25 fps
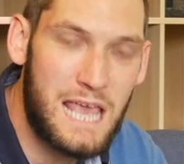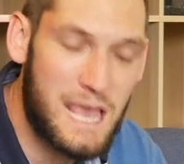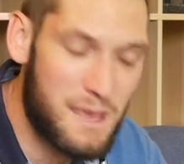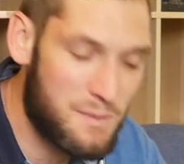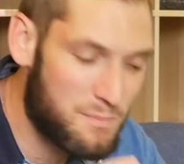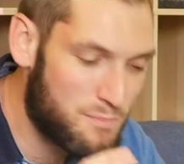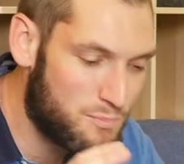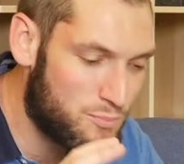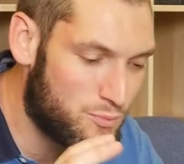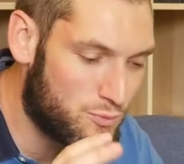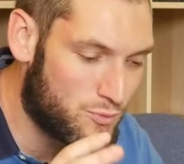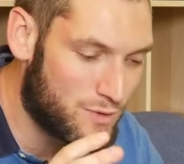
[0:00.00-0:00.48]
et
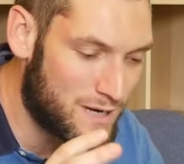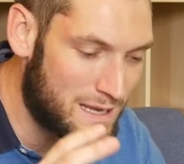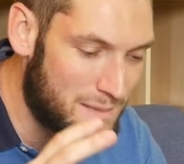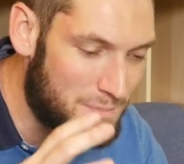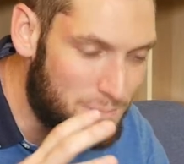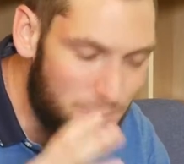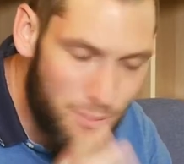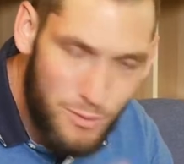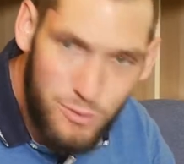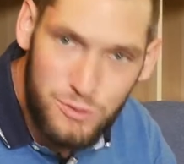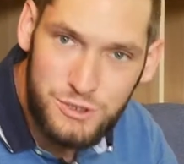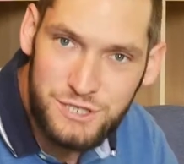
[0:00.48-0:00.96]
pour les
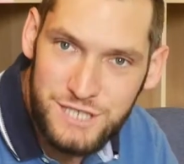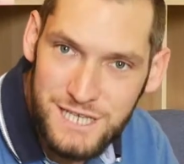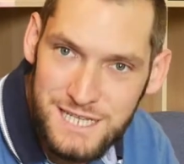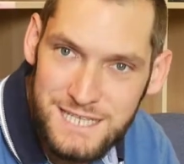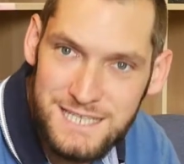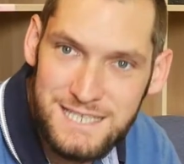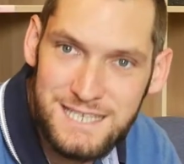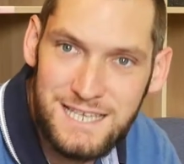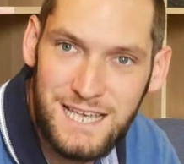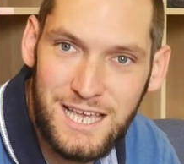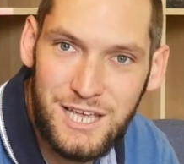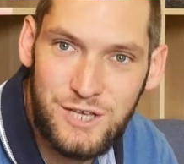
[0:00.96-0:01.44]
prochaines
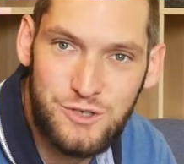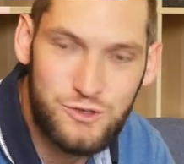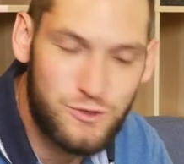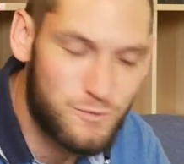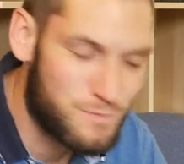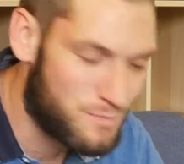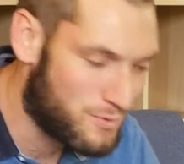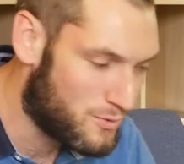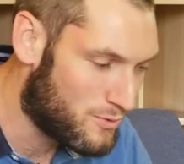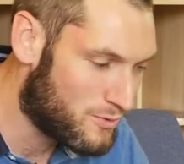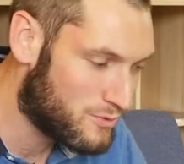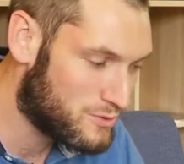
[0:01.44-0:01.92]
séries je
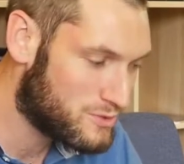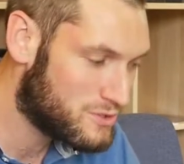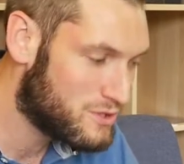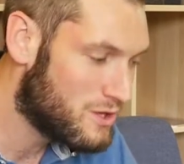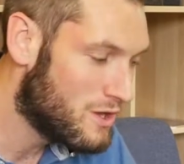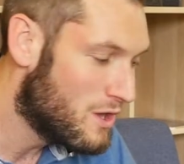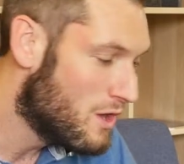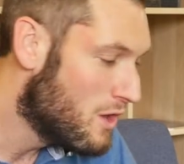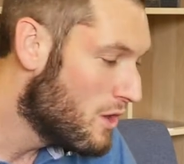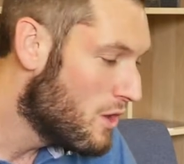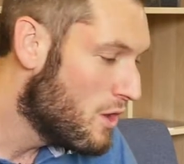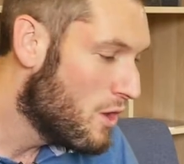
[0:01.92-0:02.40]
pense,
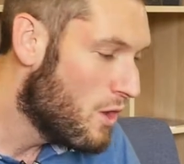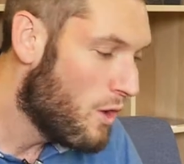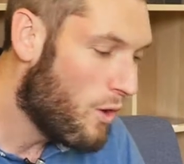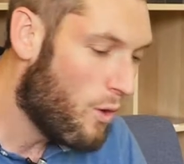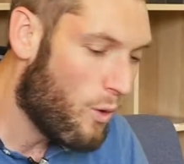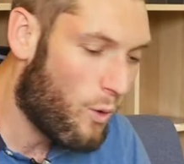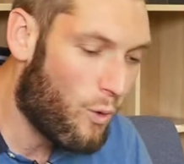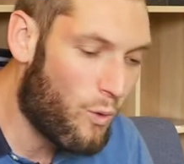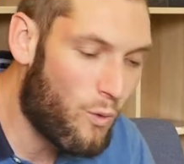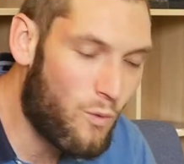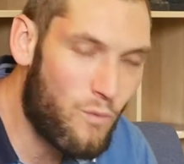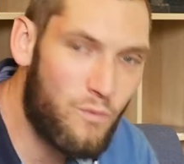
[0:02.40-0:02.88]

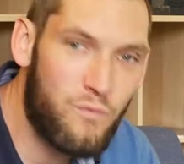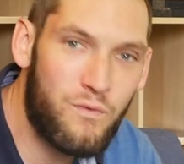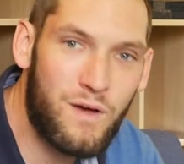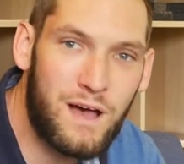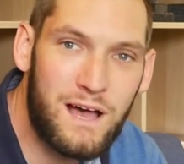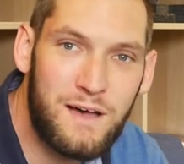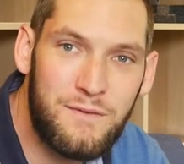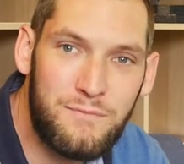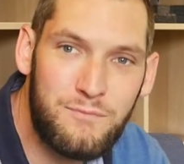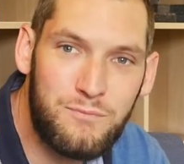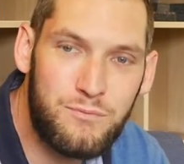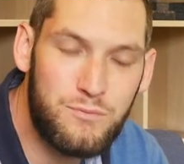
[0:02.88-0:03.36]
on
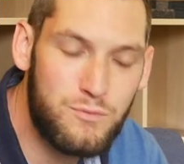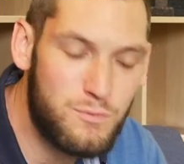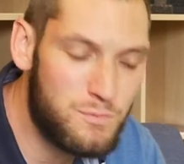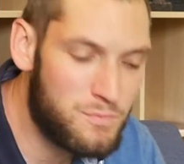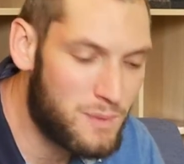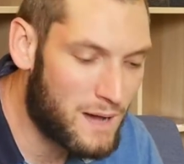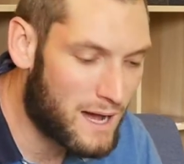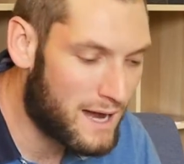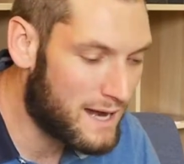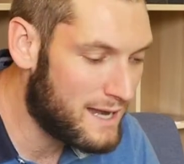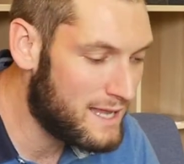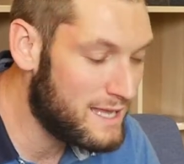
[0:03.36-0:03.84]
va vous
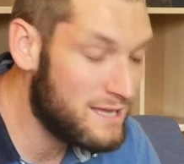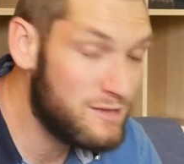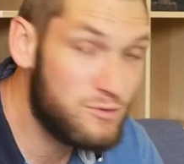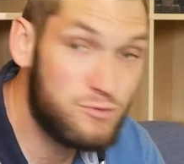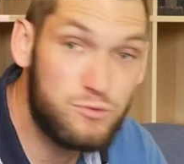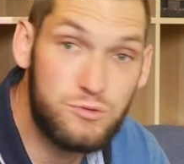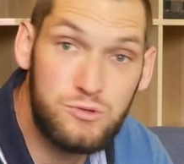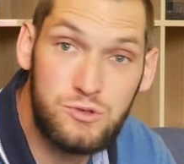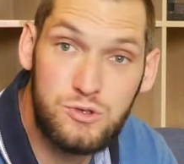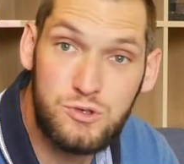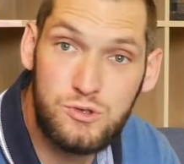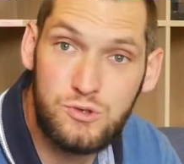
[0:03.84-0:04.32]
parler
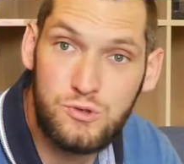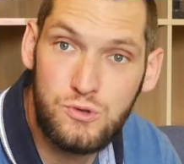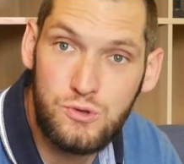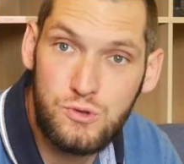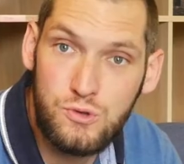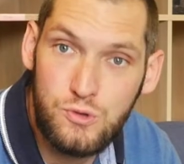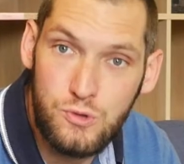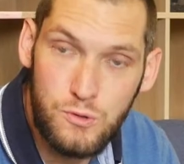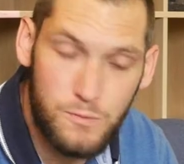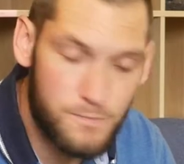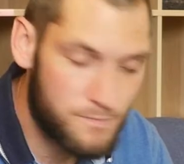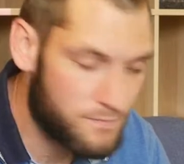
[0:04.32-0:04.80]
du
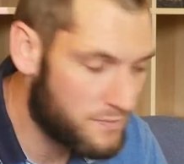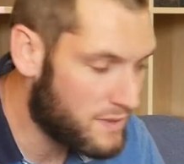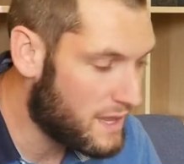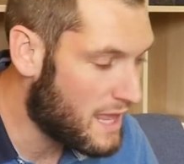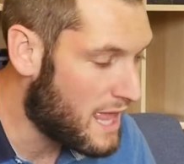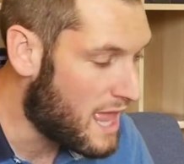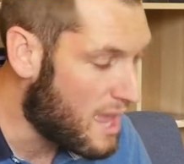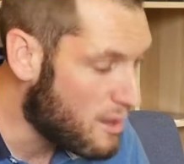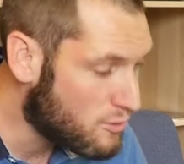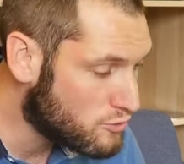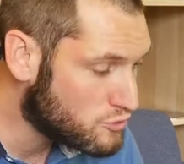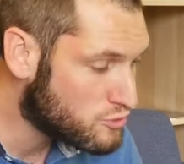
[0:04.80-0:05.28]
studio.
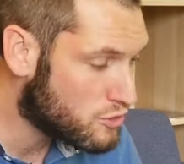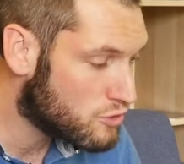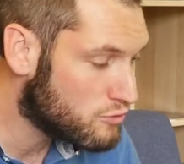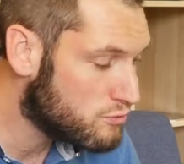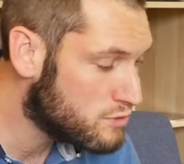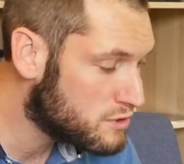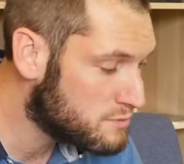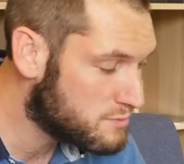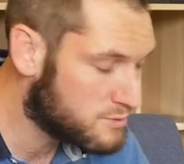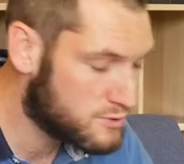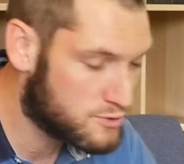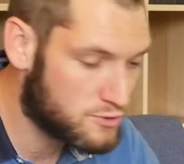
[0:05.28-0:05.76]
Et aujourd'hui
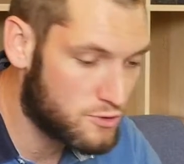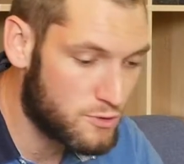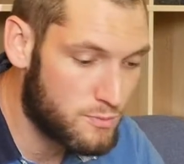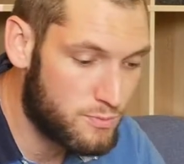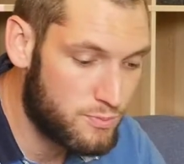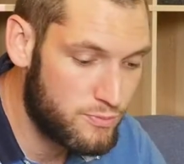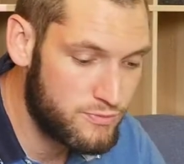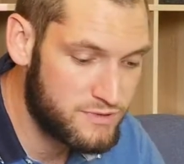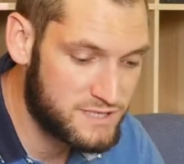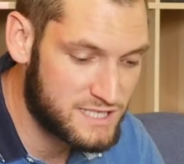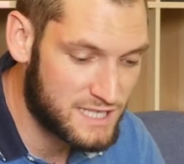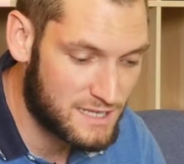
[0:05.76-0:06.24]
je pense que le
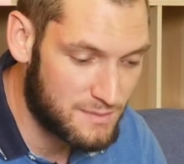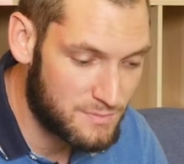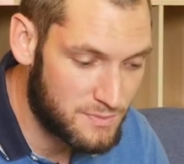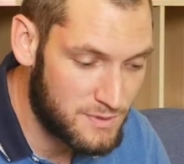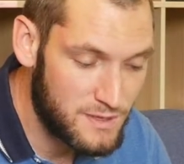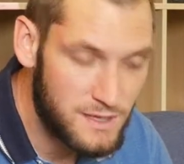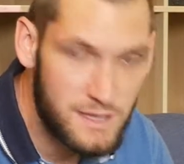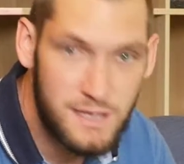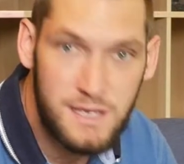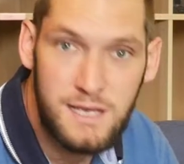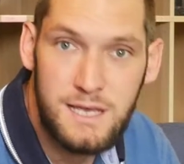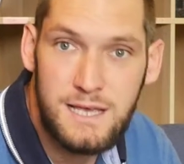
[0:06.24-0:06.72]
plus simple,
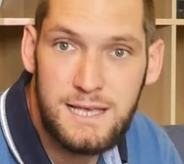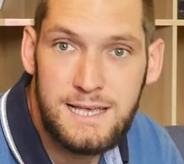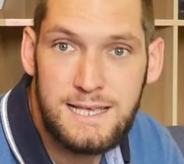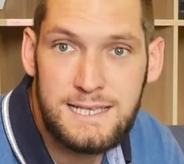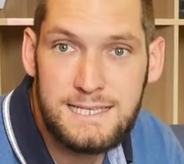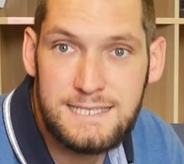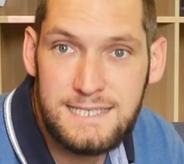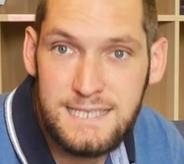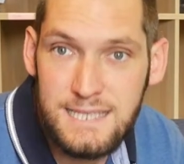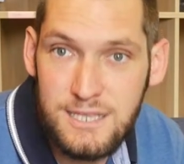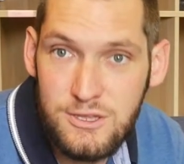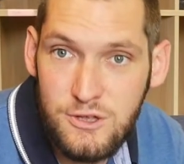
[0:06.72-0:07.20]

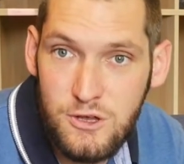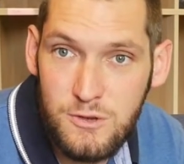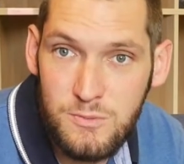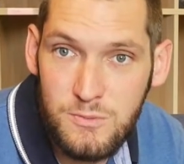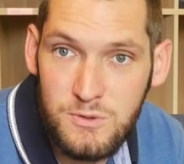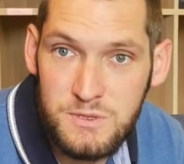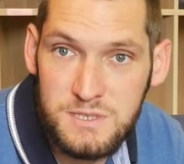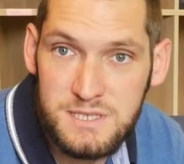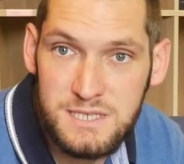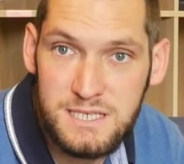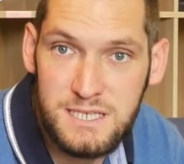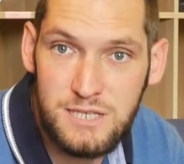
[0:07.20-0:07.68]
c'est de
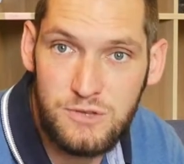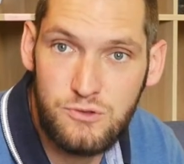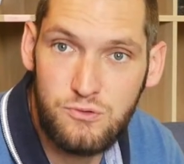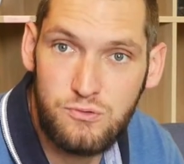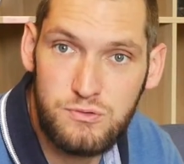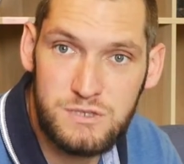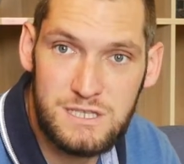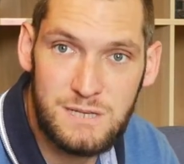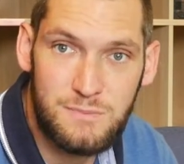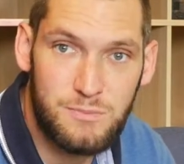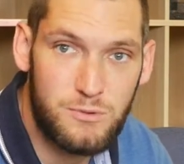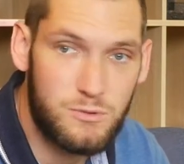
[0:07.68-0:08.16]
commencer tout
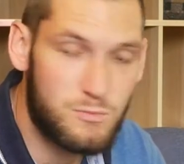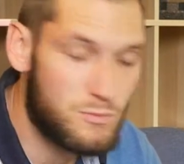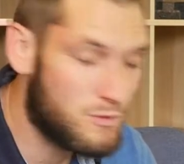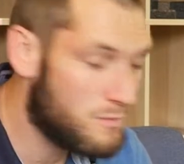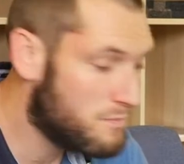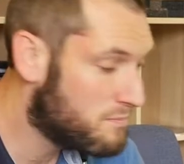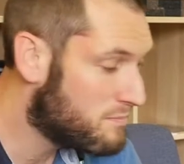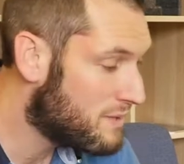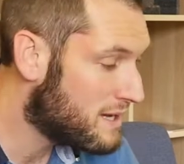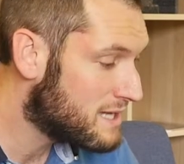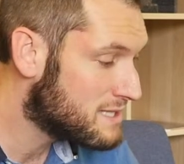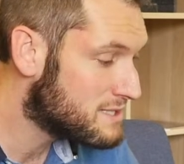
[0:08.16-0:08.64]
simplement
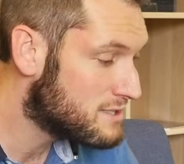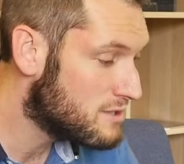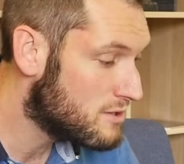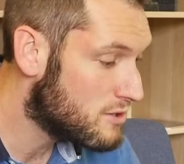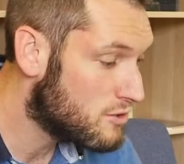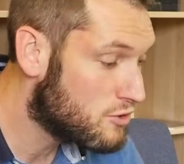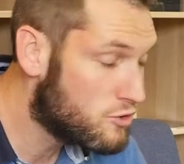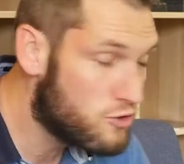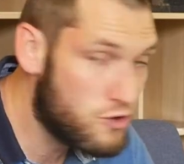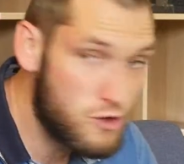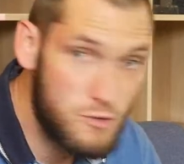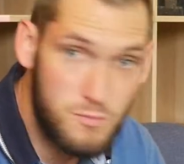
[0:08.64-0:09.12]
par
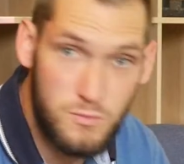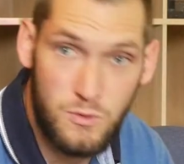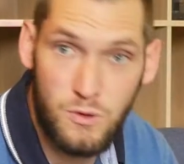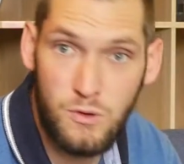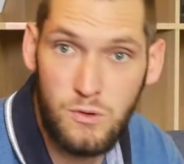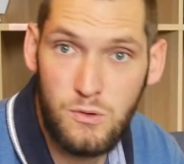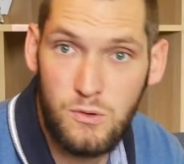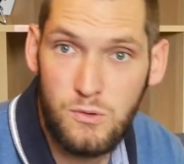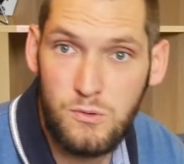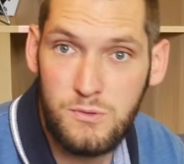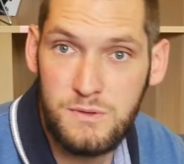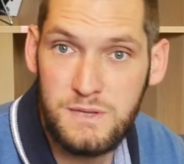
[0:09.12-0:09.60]

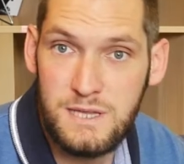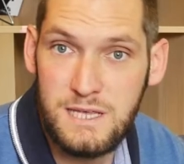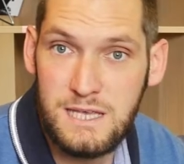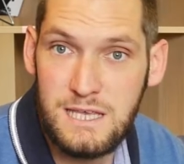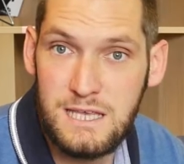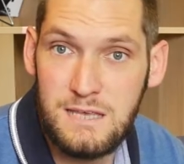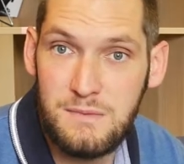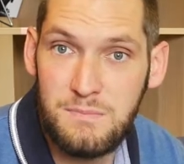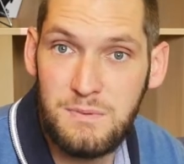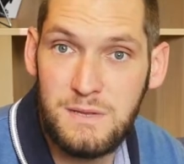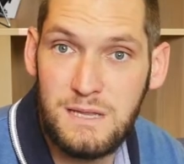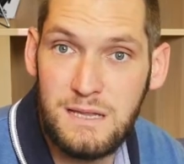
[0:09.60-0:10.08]
comment on est
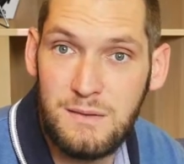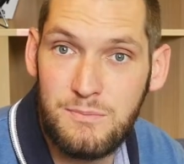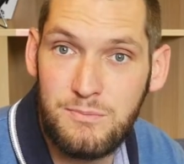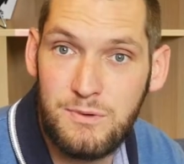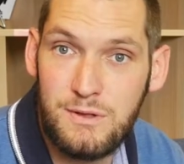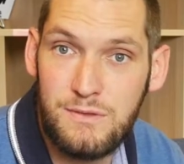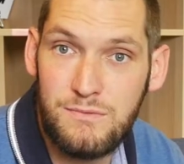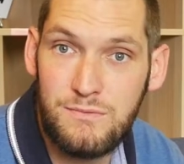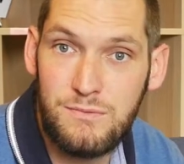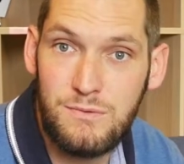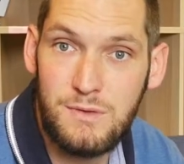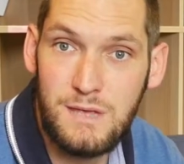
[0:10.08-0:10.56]
équipé d'un
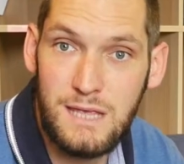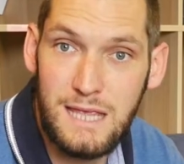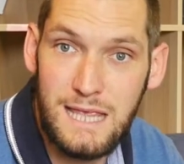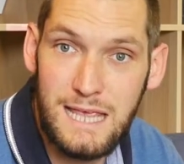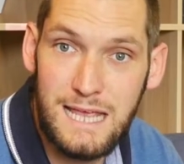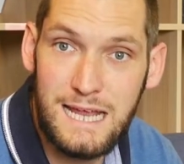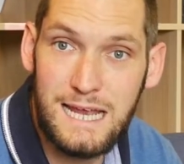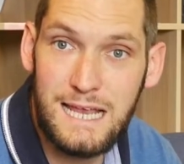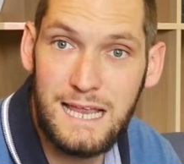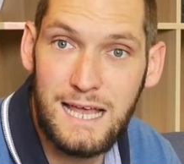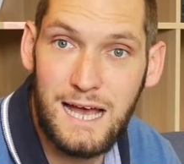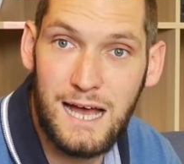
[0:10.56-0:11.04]
point de vue
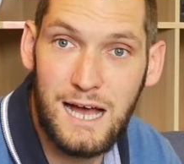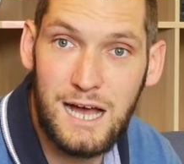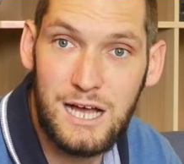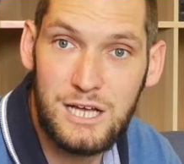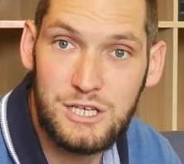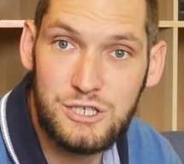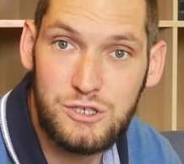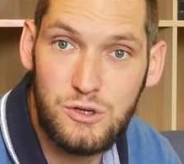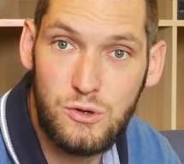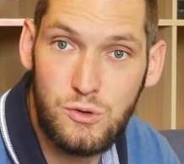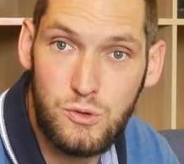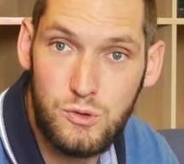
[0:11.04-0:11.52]

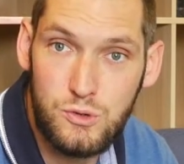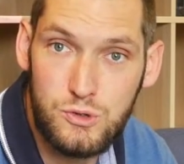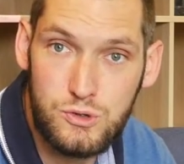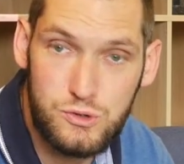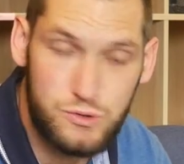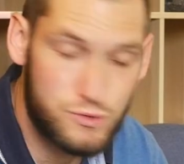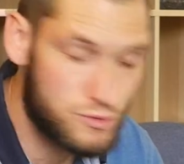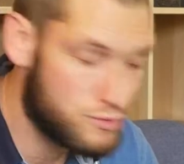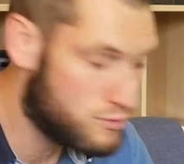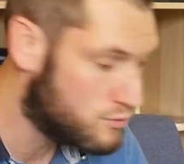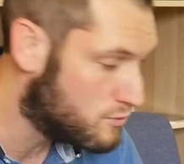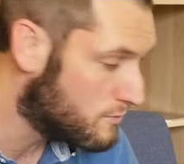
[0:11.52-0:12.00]
éclairage au
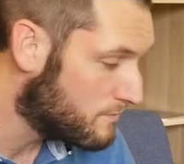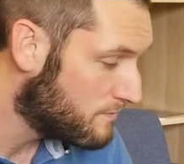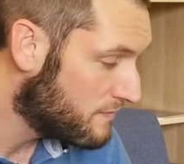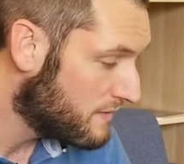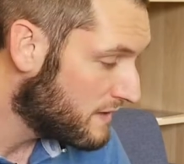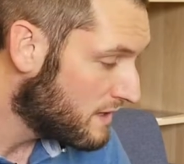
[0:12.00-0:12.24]
studio.